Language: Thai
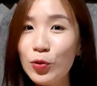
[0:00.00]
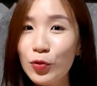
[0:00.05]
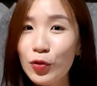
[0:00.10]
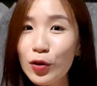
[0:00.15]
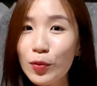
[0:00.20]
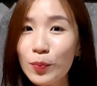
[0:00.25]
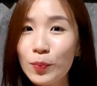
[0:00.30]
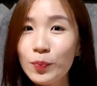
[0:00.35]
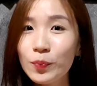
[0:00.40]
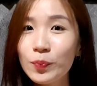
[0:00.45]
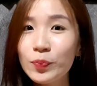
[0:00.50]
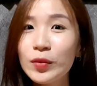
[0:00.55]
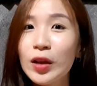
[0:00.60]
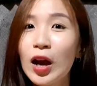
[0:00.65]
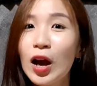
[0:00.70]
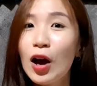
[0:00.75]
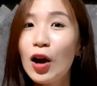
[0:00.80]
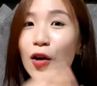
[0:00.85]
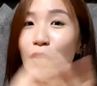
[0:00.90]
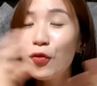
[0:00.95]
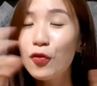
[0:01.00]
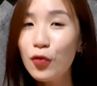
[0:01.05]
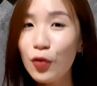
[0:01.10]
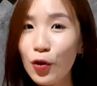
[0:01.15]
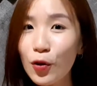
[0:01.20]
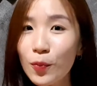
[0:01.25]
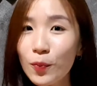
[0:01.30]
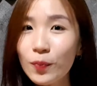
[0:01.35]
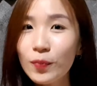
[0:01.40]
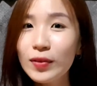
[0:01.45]
ฟุบฟุ
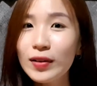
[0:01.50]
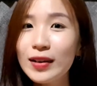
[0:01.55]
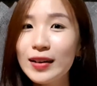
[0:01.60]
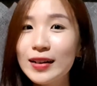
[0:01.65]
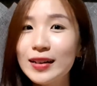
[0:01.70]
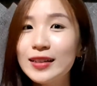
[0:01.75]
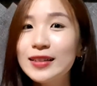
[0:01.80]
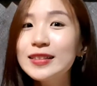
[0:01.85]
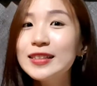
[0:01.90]
บหรือ